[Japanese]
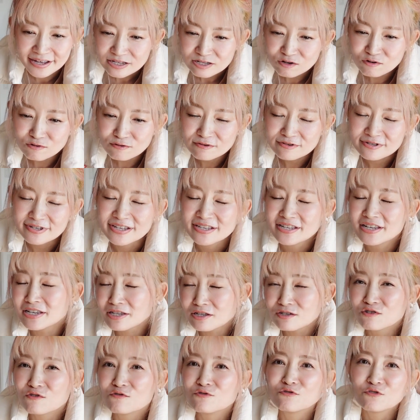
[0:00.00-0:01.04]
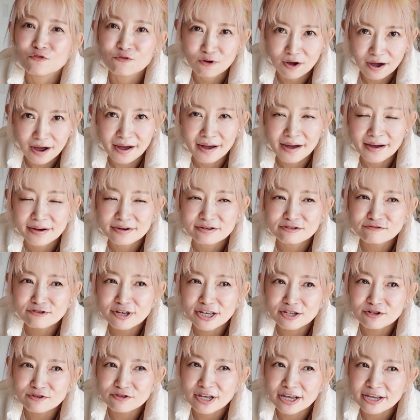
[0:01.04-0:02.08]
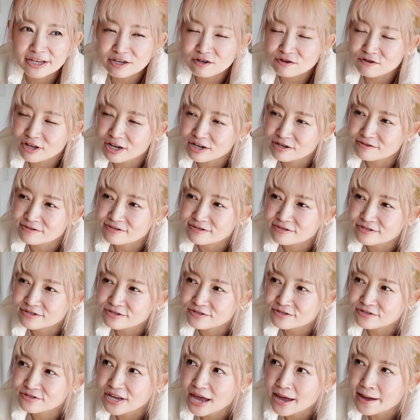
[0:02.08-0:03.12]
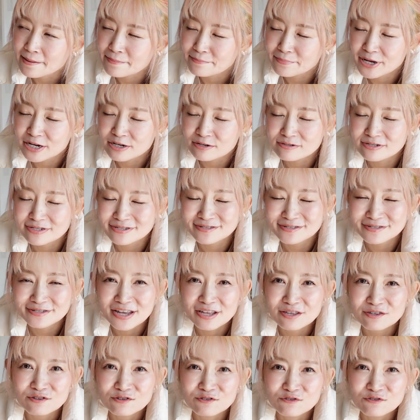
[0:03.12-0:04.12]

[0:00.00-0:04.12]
特にニットとか上のね990円890円